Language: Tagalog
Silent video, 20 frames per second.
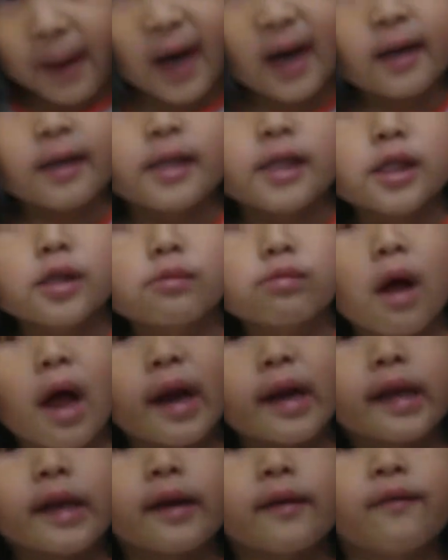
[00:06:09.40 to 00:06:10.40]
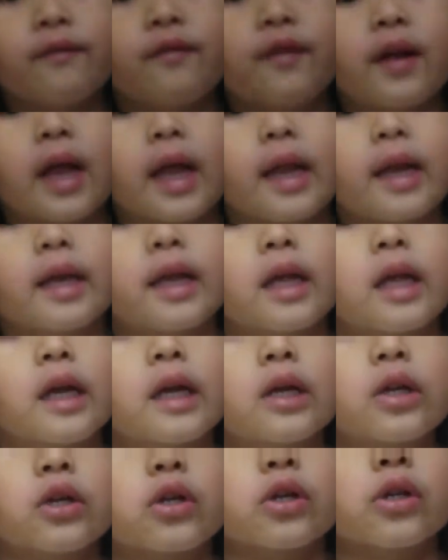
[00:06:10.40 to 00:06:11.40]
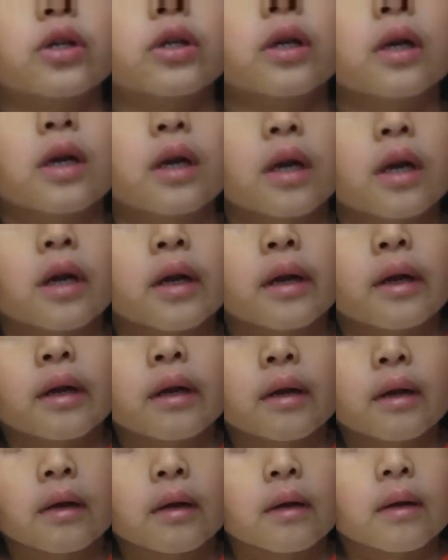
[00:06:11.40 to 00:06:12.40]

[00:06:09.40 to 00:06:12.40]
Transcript: is still... Oh, really?